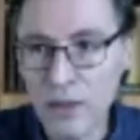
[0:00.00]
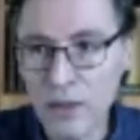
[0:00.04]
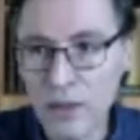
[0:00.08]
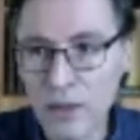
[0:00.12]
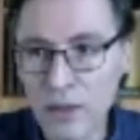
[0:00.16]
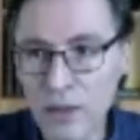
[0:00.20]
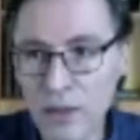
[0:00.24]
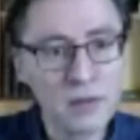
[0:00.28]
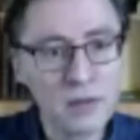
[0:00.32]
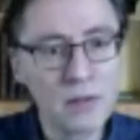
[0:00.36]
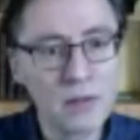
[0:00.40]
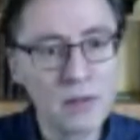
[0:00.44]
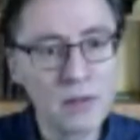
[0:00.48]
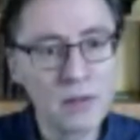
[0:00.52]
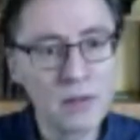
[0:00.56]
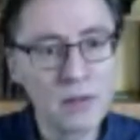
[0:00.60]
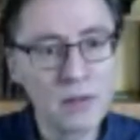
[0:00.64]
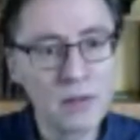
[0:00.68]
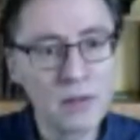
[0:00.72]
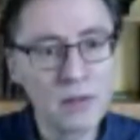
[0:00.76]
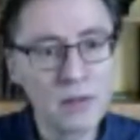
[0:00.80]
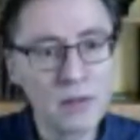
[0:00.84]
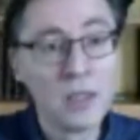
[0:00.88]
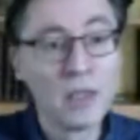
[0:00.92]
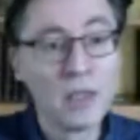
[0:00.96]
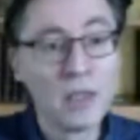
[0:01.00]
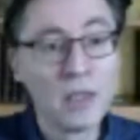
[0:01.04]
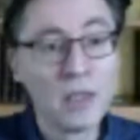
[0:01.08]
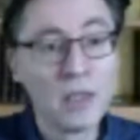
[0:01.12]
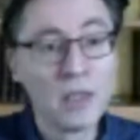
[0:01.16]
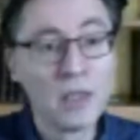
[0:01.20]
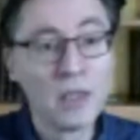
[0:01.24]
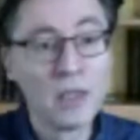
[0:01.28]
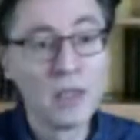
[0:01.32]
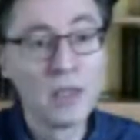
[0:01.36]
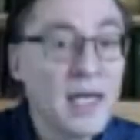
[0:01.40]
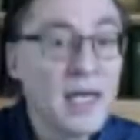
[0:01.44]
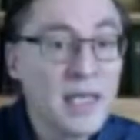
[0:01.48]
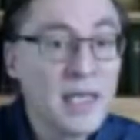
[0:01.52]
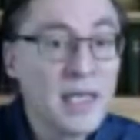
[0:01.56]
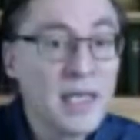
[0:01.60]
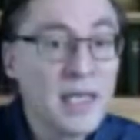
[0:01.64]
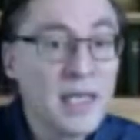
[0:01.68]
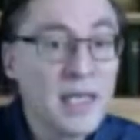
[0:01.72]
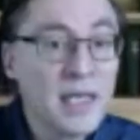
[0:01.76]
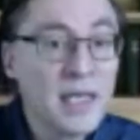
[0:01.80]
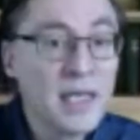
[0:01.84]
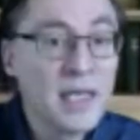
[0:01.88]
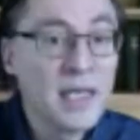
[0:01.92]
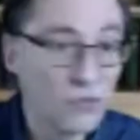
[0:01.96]
euh,
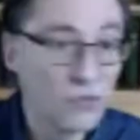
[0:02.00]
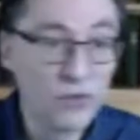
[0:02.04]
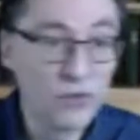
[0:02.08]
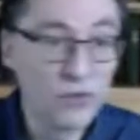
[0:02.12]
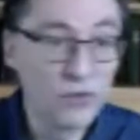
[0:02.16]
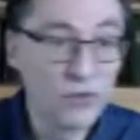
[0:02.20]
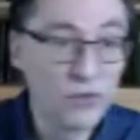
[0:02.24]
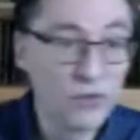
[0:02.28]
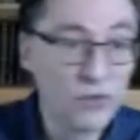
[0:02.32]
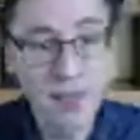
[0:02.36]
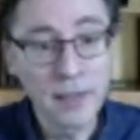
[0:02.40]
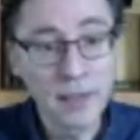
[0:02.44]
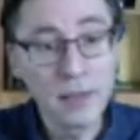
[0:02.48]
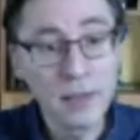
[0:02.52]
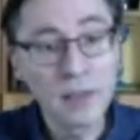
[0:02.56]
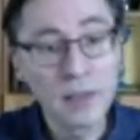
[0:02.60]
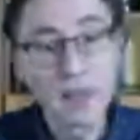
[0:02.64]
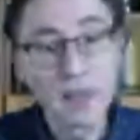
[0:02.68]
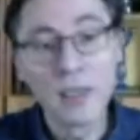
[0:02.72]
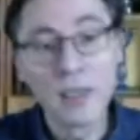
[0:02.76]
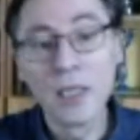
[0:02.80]
aller euh, voter,